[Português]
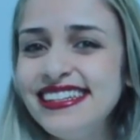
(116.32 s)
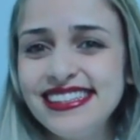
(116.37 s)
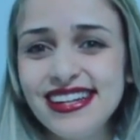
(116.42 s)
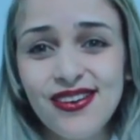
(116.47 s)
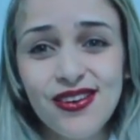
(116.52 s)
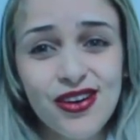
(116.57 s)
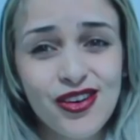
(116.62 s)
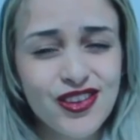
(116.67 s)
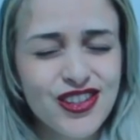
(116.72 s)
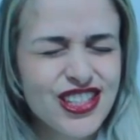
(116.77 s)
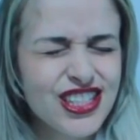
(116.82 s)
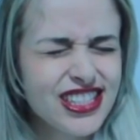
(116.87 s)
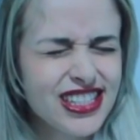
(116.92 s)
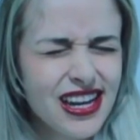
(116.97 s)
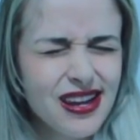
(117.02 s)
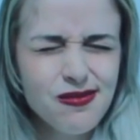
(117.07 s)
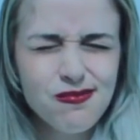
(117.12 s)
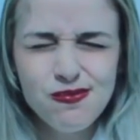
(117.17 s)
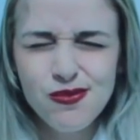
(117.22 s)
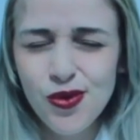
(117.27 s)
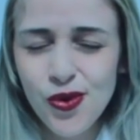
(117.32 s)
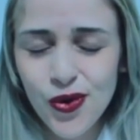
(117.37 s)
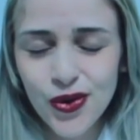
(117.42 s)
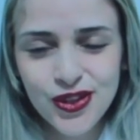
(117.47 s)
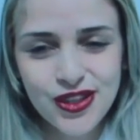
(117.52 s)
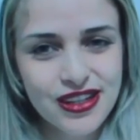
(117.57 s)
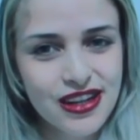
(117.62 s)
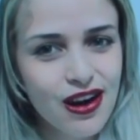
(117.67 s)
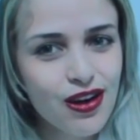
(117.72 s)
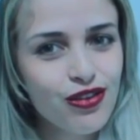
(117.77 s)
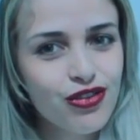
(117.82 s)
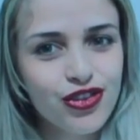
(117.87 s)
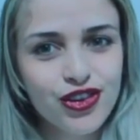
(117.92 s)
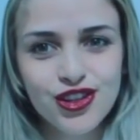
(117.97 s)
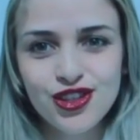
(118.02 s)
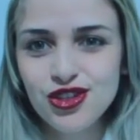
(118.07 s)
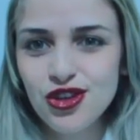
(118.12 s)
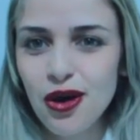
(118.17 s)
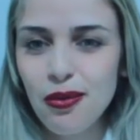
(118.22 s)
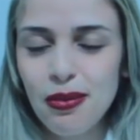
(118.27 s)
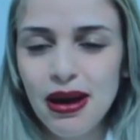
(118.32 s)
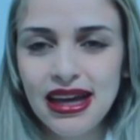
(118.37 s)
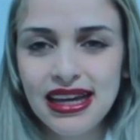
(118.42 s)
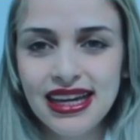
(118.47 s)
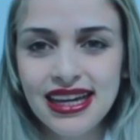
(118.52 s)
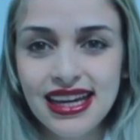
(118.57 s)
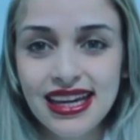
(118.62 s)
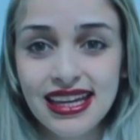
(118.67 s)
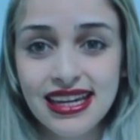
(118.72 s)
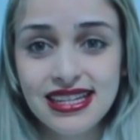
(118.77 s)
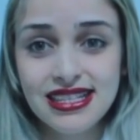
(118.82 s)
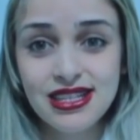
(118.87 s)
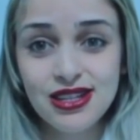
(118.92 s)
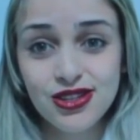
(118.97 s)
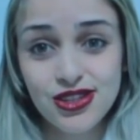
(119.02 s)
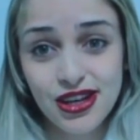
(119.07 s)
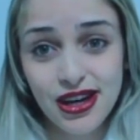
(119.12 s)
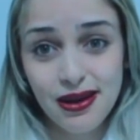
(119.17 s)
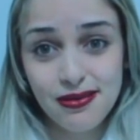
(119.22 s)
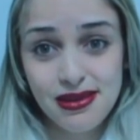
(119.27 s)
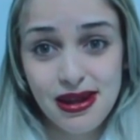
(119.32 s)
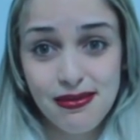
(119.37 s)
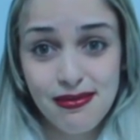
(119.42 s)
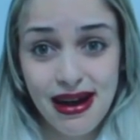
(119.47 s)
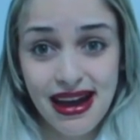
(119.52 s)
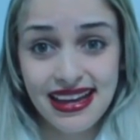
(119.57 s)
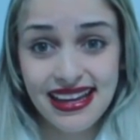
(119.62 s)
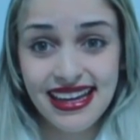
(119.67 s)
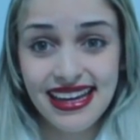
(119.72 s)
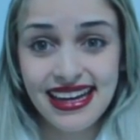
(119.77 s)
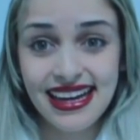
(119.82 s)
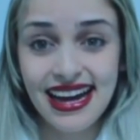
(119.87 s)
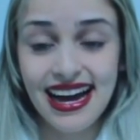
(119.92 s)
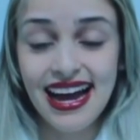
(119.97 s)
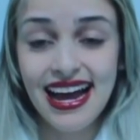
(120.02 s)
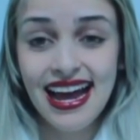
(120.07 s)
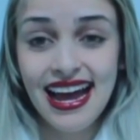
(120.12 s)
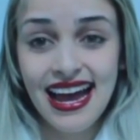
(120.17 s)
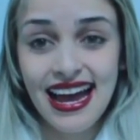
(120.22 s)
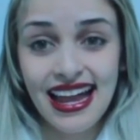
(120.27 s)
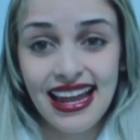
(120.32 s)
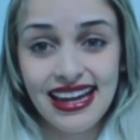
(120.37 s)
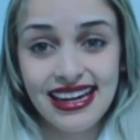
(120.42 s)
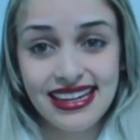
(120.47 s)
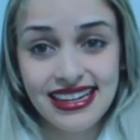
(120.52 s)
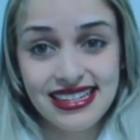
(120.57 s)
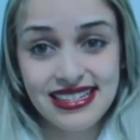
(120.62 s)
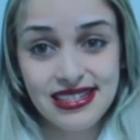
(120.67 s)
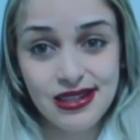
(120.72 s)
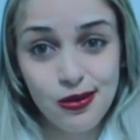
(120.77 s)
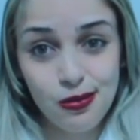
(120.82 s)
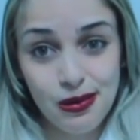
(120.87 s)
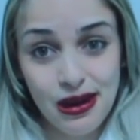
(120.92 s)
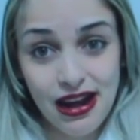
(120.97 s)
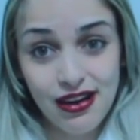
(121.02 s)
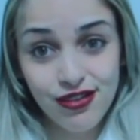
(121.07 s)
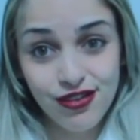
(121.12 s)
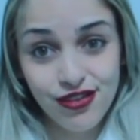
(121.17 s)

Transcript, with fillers: então eu enchei muito. Não foi só a barriga que cresceu, só que a minha barriga, ela cresceu pra